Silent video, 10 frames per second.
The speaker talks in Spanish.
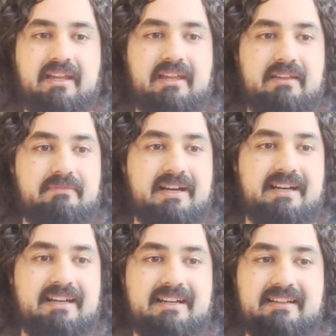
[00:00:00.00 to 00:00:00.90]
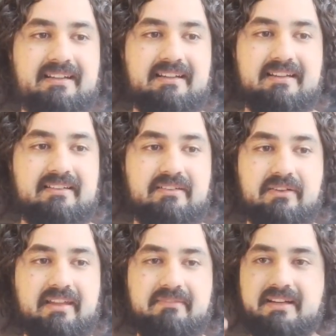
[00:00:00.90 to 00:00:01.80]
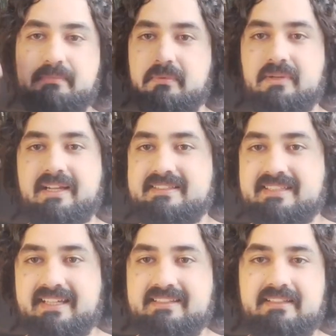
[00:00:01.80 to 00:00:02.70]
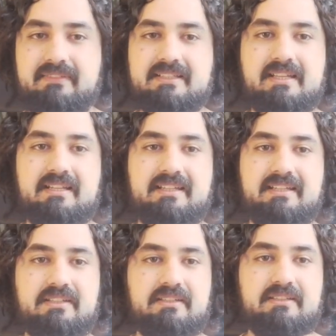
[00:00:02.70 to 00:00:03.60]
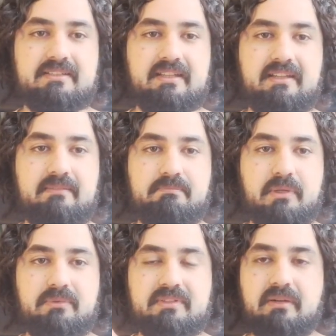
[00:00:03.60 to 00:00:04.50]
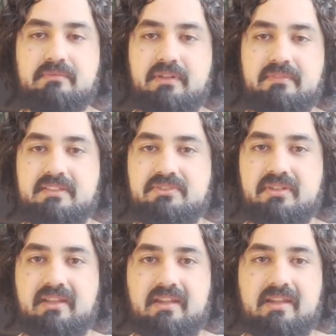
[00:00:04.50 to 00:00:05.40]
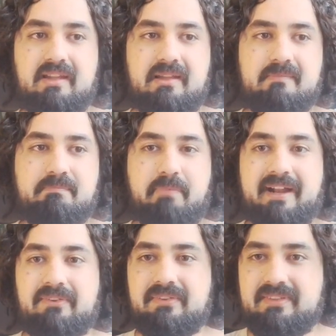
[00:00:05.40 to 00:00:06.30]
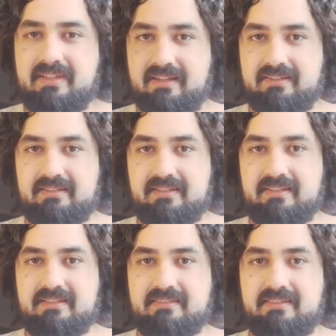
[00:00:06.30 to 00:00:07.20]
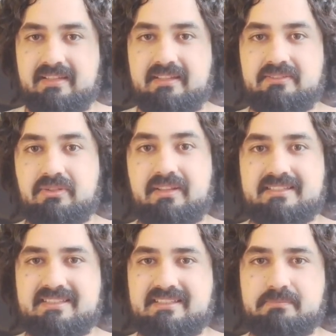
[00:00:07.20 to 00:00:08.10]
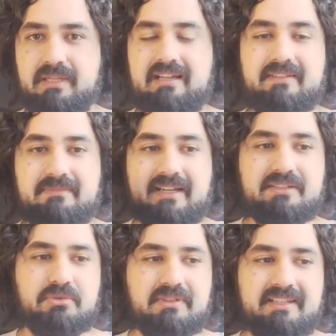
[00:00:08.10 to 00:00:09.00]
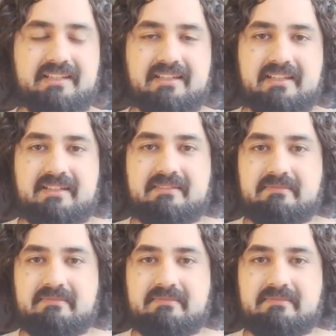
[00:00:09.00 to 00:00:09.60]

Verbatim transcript: lo que va a, a provocar esta gente va a ser que se produzca un movimiento de parodia de todas estas palabras. Van a surgir